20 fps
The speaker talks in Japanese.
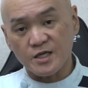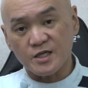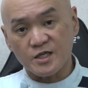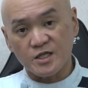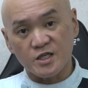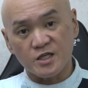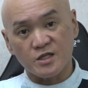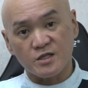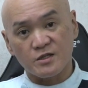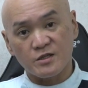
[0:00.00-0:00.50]
り
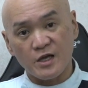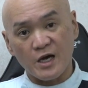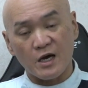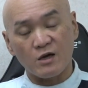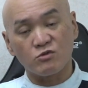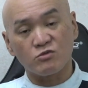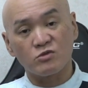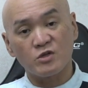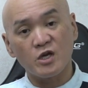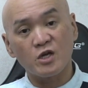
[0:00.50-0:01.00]
切ってあ
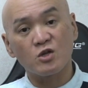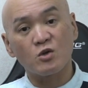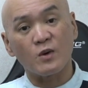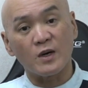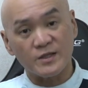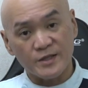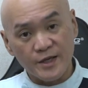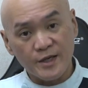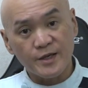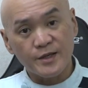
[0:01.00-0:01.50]
る程度
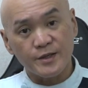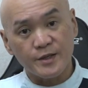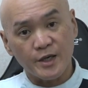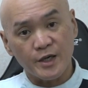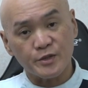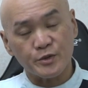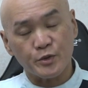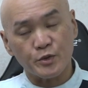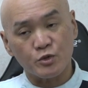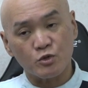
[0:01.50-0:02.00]
はねあの